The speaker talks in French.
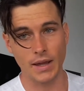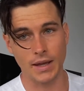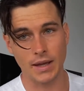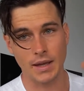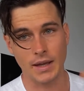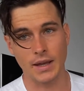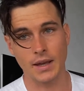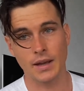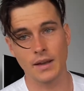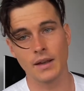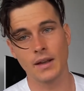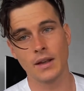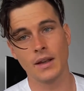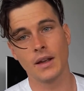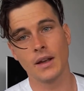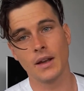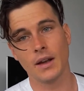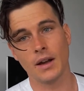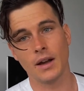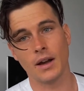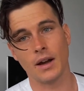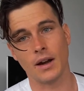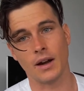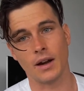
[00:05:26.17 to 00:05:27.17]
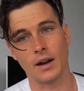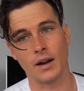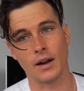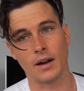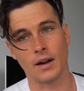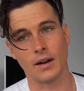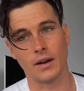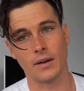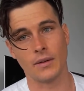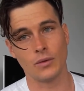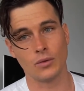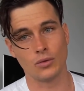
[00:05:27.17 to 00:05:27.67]
Et
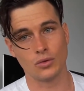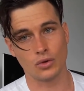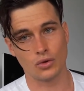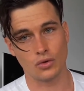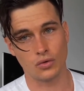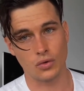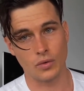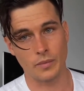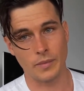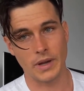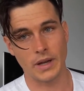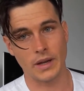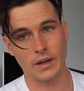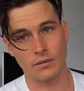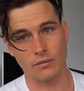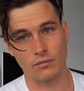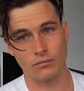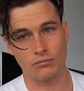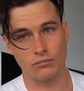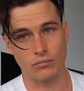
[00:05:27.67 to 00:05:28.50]
euh, je vous mets